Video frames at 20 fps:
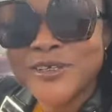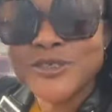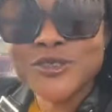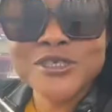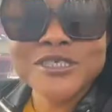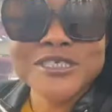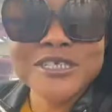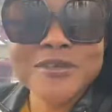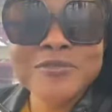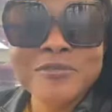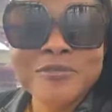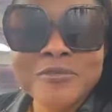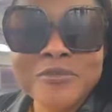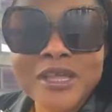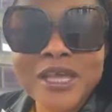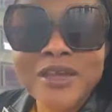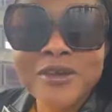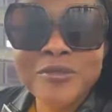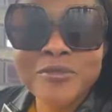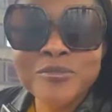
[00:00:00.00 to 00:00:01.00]
Tu dis
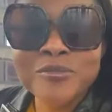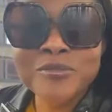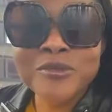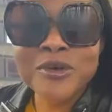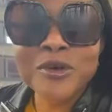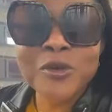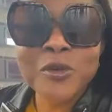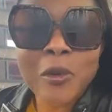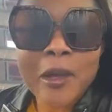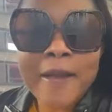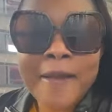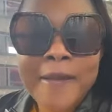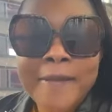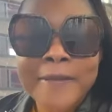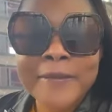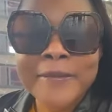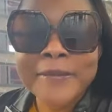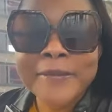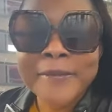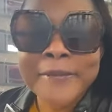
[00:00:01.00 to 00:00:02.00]
hum, eh, hum, que quoi
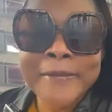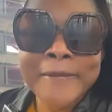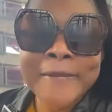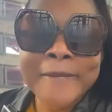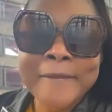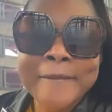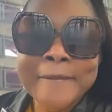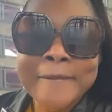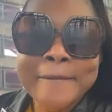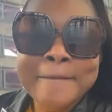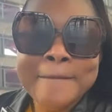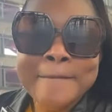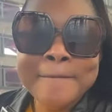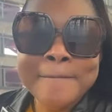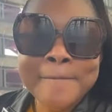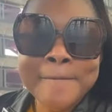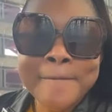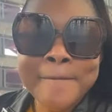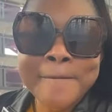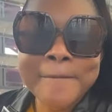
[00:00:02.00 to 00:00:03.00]
hum?
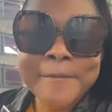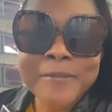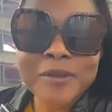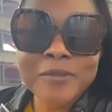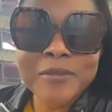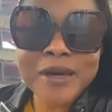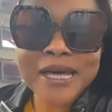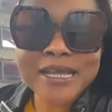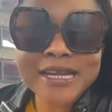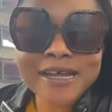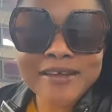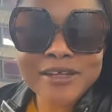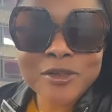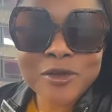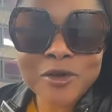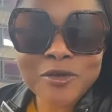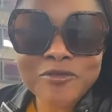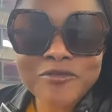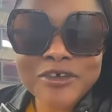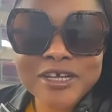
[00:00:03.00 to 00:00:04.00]
Le mariage
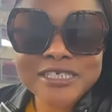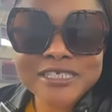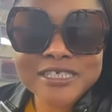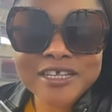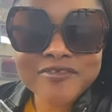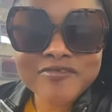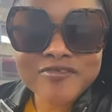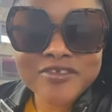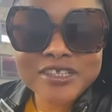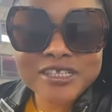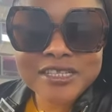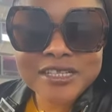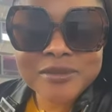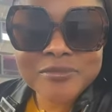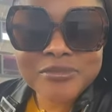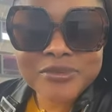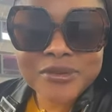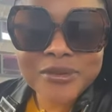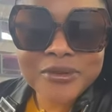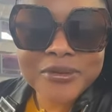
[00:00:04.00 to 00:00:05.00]
avec ton frère, c'était fini
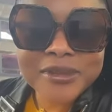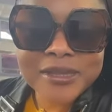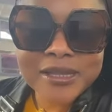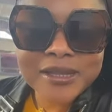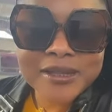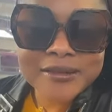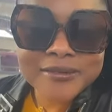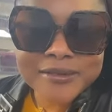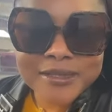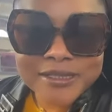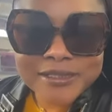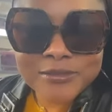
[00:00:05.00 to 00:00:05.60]
depuis longtemps.